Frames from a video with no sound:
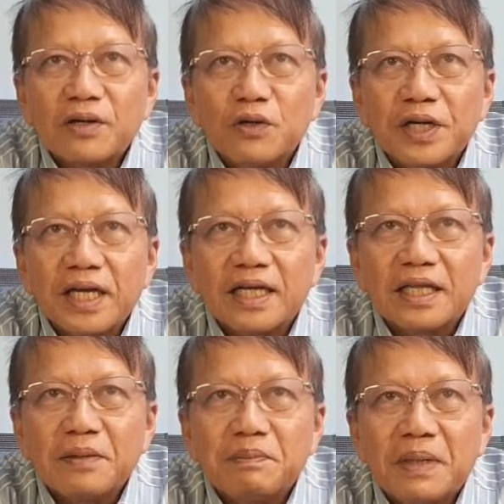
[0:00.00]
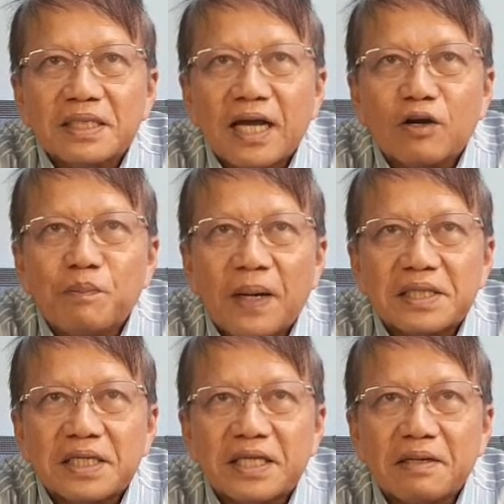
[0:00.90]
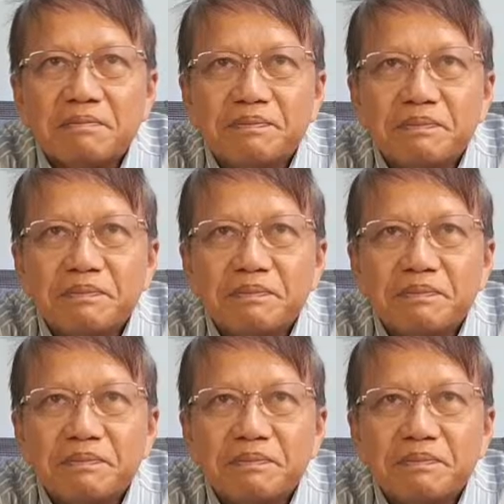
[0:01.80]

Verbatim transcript: kung negative. Basta ako positive.